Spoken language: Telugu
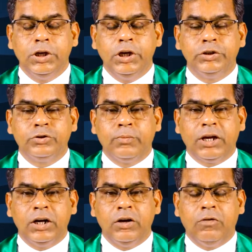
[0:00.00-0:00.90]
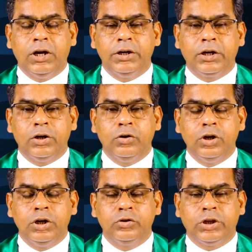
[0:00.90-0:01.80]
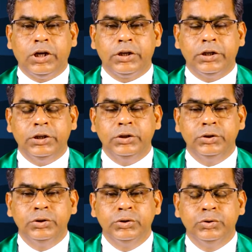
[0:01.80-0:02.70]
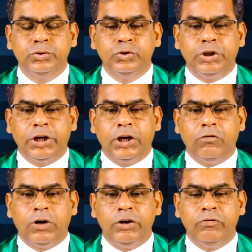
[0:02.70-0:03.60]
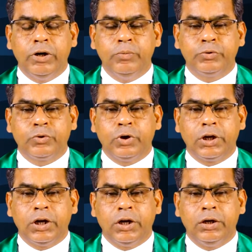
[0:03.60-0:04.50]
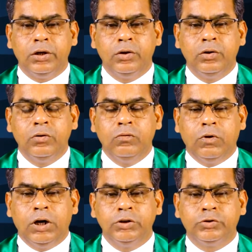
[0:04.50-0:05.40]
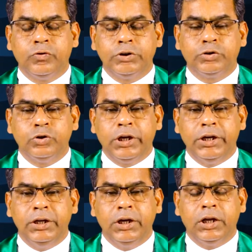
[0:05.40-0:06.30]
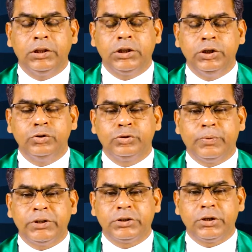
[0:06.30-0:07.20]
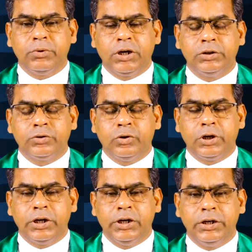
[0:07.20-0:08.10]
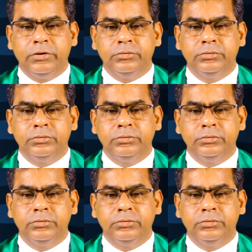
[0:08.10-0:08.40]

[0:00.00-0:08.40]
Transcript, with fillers: యేసు మరల వాని కన్నులను తాకి సూటిగా వాని వైపు చూడగా వాడు స్వస్థుడై అంతయు స్పష్టముగా చూడగలిగాను